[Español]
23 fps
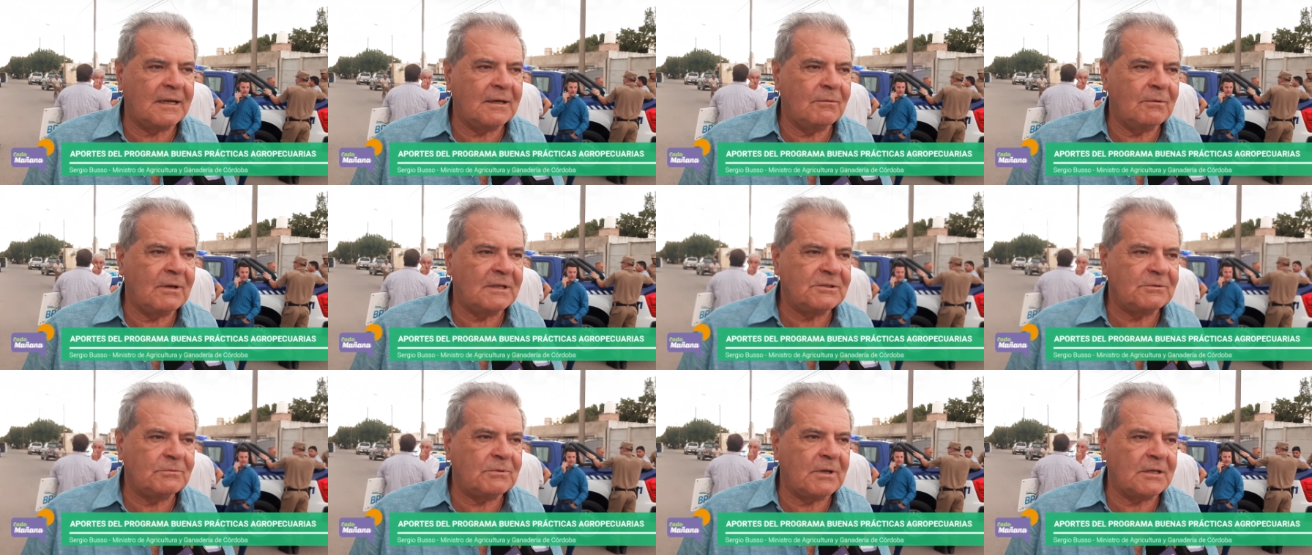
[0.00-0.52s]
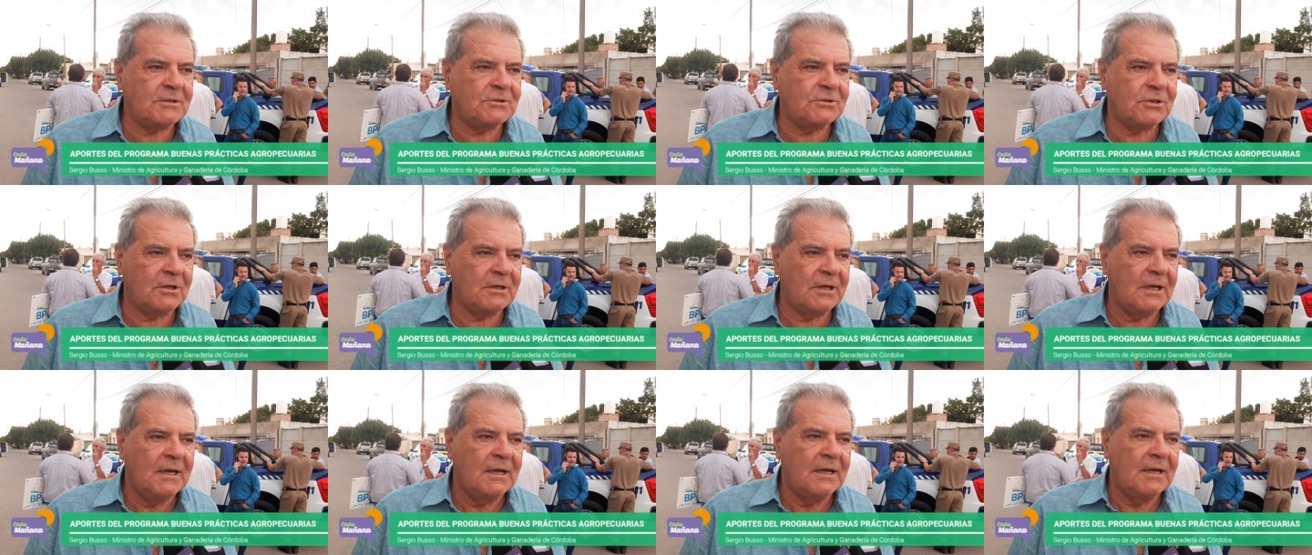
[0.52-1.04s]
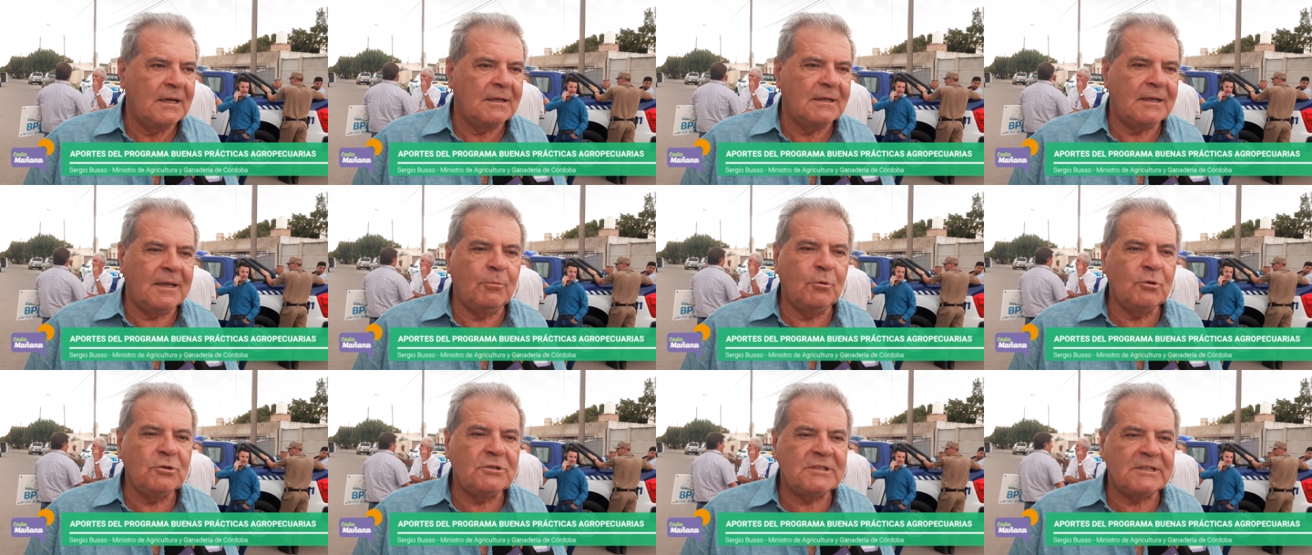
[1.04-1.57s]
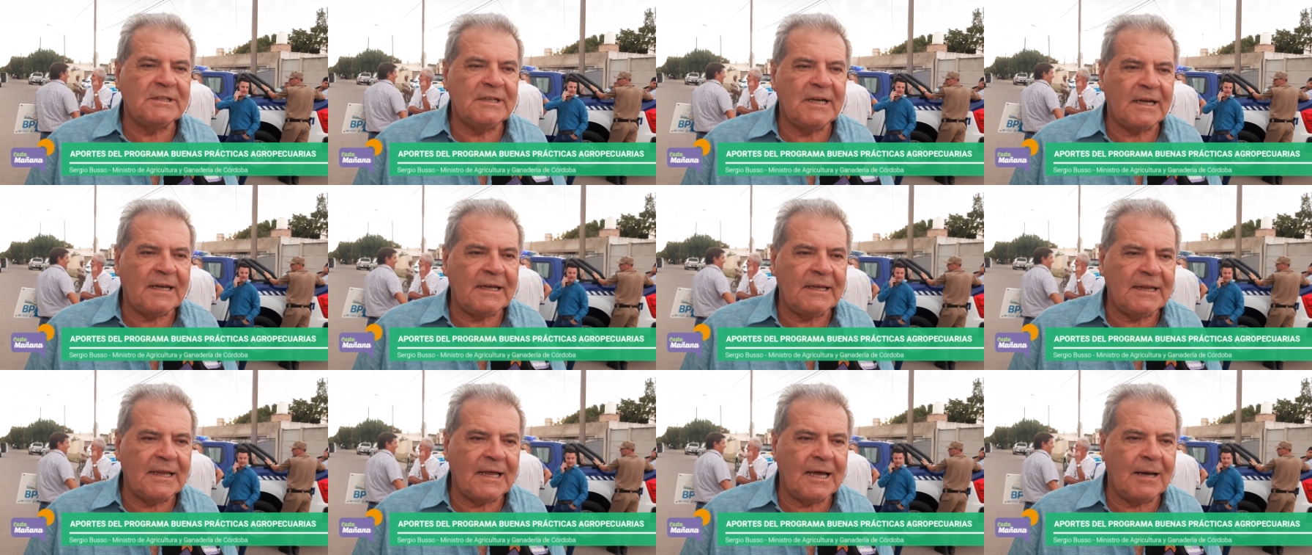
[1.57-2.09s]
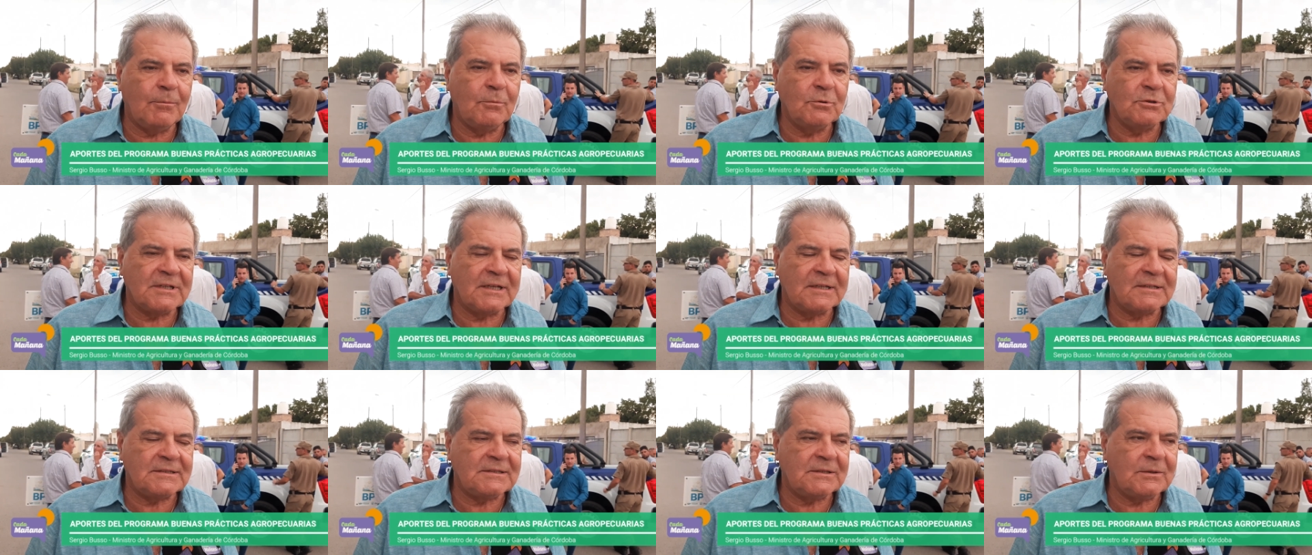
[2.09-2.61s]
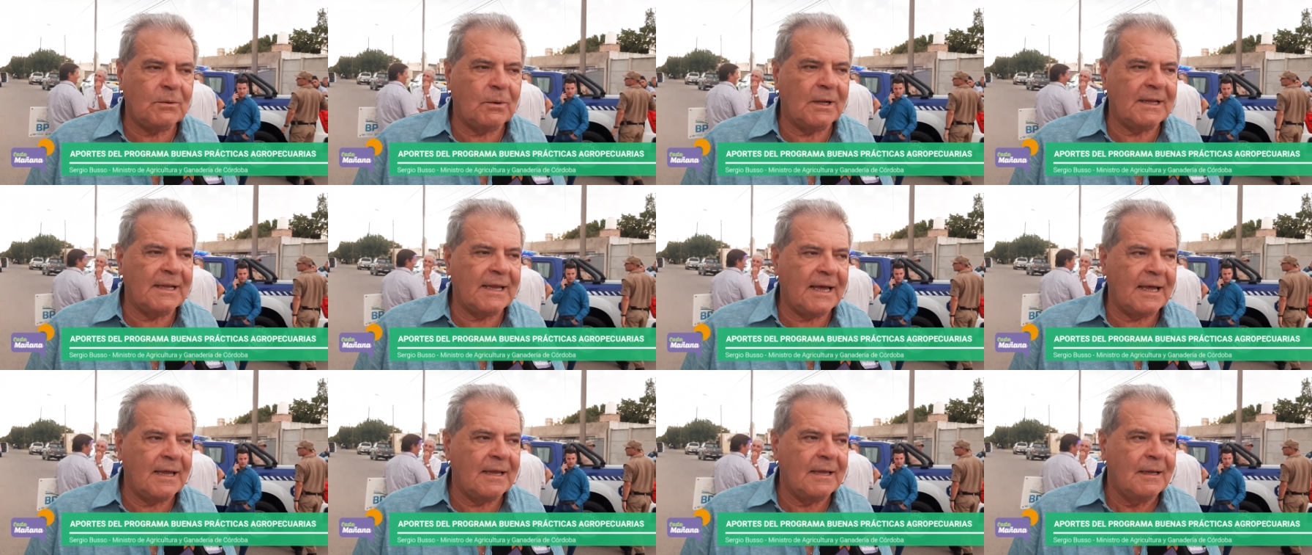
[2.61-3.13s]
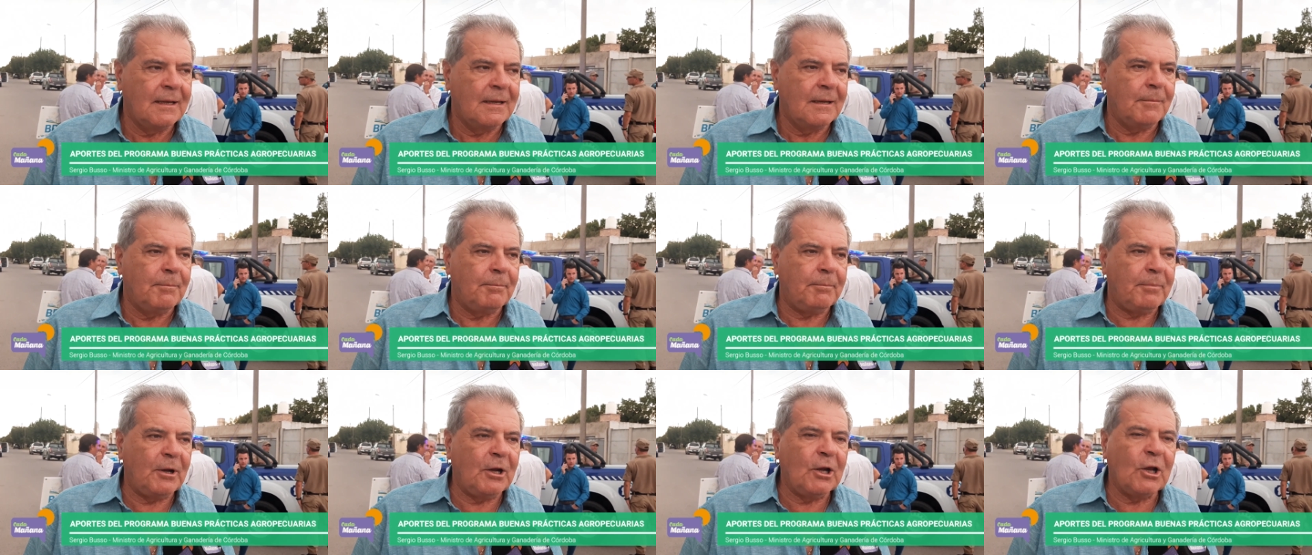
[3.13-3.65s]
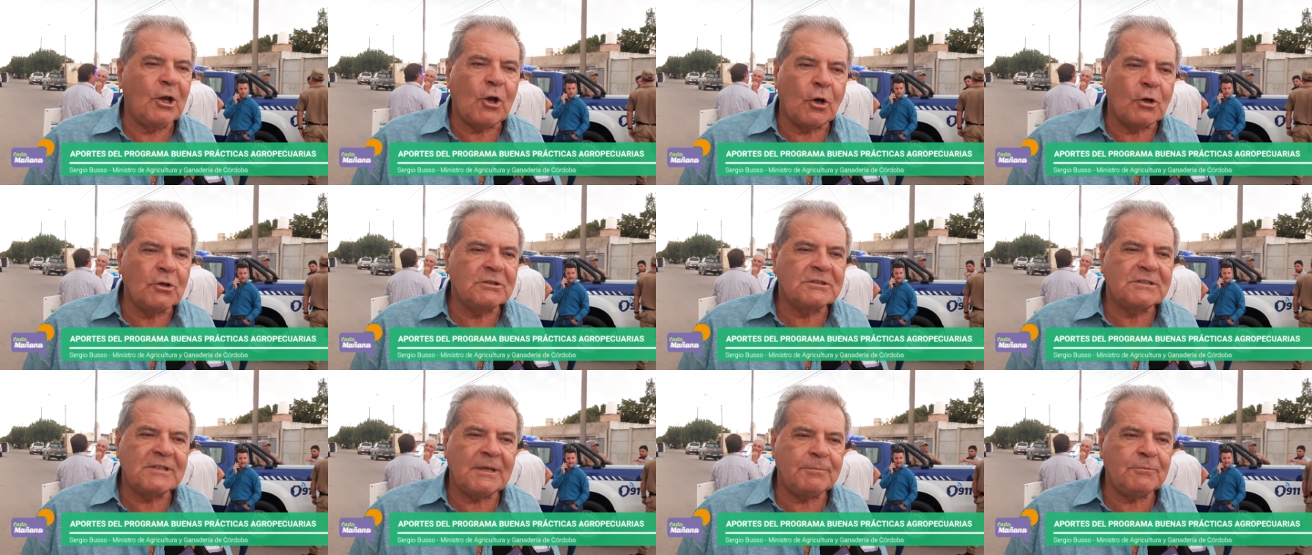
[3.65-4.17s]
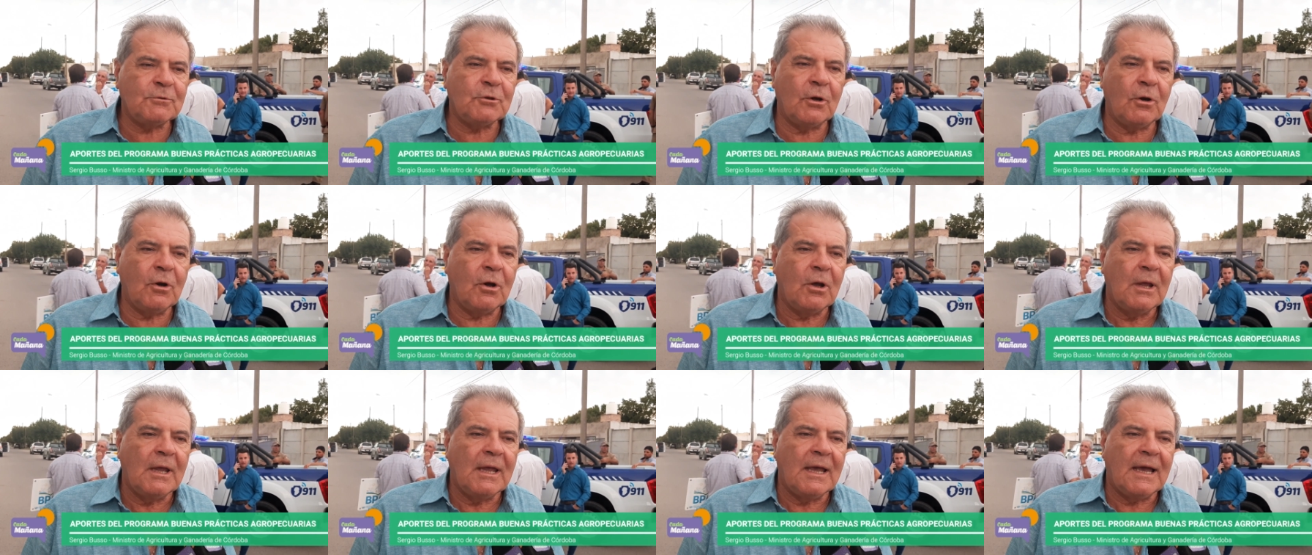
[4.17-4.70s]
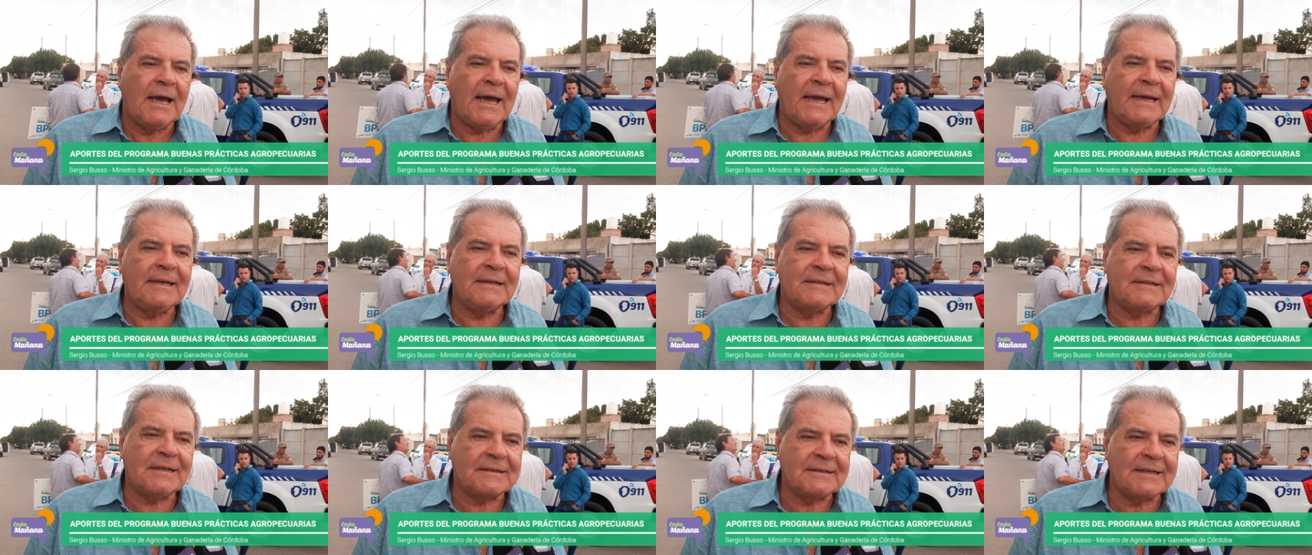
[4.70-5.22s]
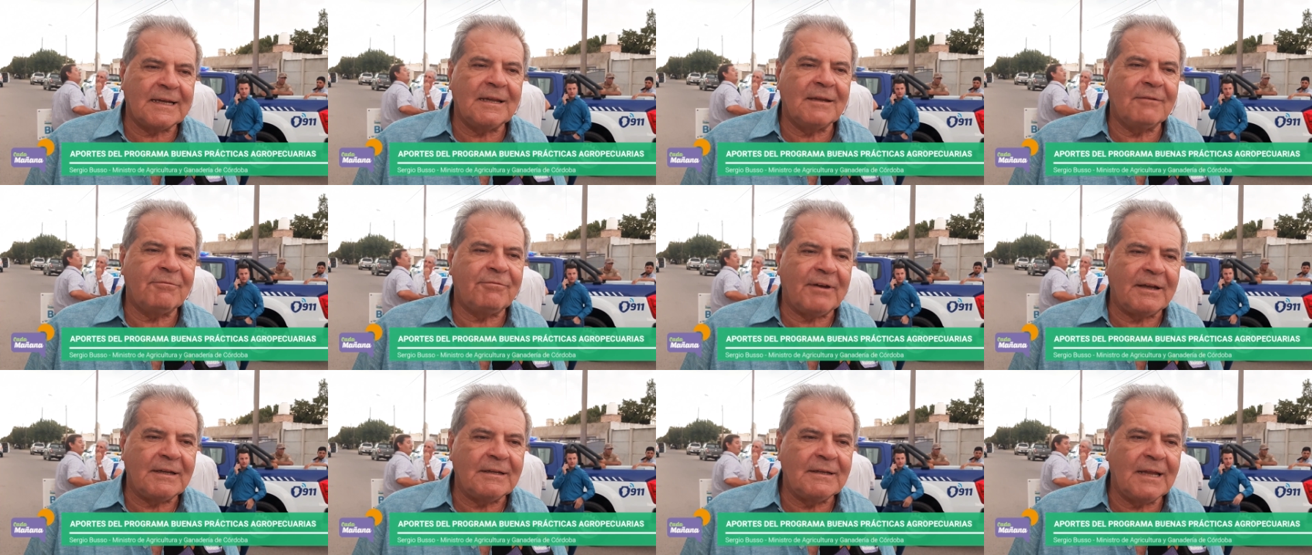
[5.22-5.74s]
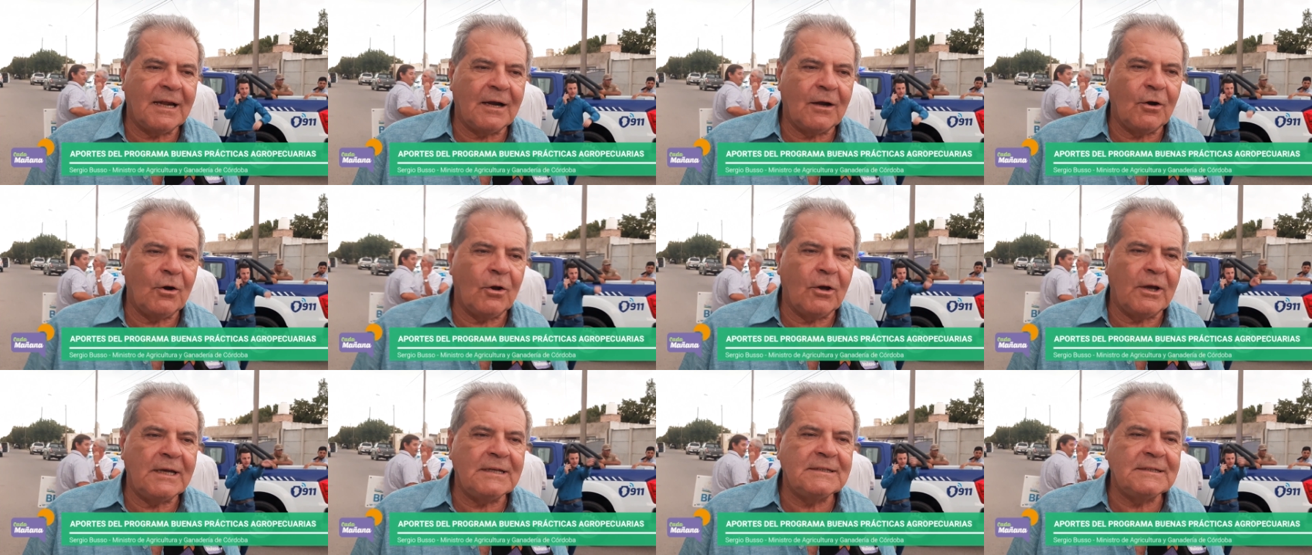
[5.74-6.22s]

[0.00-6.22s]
en una situación de mucha inequidad, mucha desigualdad, pero el concepto hay que tratar de defenderlo.